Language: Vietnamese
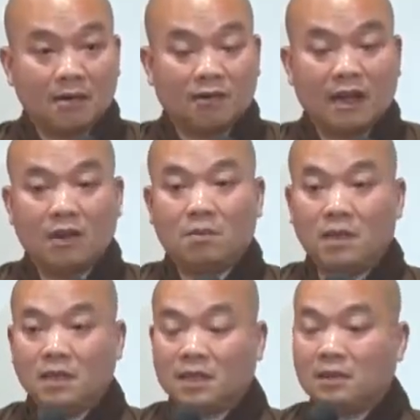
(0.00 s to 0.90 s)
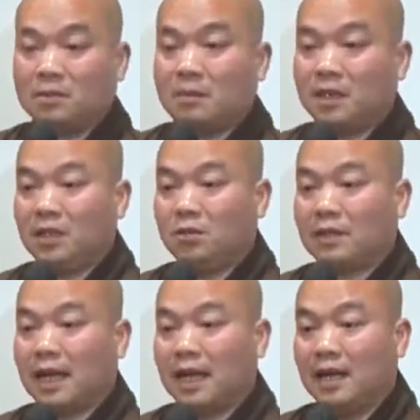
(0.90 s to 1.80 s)
và lúc bây giờ trong tâm ấy chúng
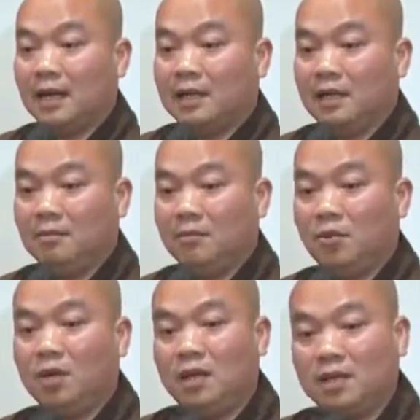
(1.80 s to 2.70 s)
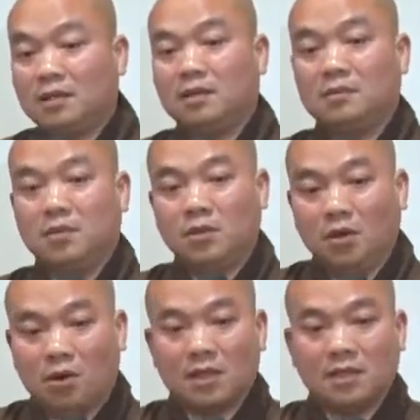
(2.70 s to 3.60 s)
ta khi muốn liên tướng muốn
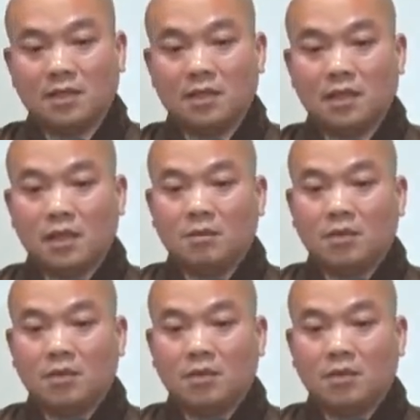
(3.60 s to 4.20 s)
hồi tướng